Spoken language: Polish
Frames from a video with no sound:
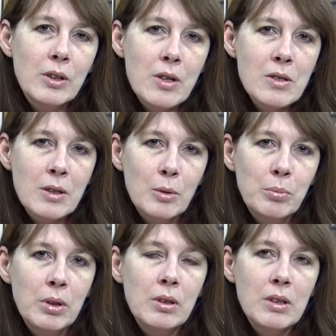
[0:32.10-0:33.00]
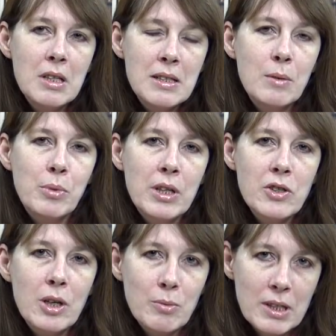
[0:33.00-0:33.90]
horoskop i
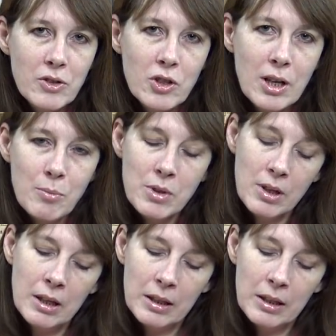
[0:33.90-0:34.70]
zapraszam, zaczynamy.